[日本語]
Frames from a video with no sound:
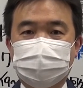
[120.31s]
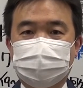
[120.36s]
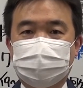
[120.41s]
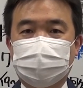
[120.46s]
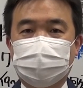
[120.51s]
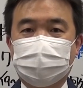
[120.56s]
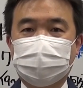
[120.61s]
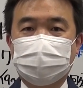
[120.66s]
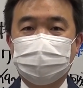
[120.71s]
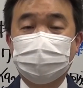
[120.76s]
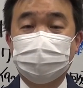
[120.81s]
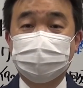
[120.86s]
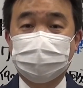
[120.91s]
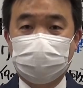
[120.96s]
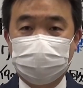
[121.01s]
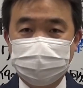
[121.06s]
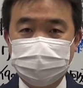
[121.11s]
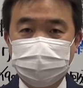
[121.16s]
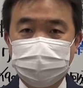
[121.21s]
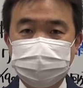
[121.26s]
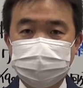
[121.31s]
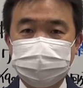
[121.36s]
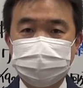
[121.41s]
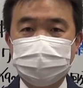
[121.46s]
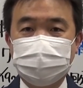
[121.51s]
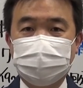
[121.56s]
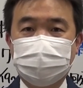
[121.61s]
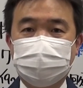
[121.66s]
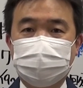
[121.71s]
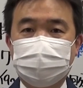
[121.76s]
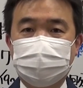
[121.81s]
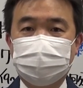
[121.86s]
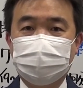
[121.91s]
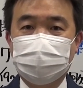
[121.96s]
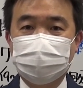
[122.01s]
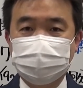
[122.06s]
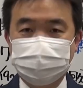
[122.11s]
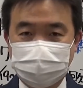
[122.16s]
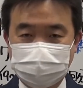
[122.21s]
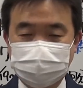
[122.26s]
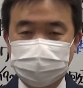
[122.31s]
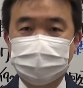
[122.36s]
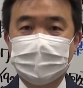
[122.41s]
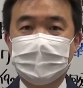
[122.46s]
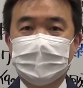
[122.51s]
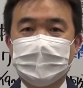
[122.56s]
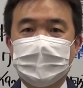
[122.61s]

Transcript: これからも鍛錬してまいります。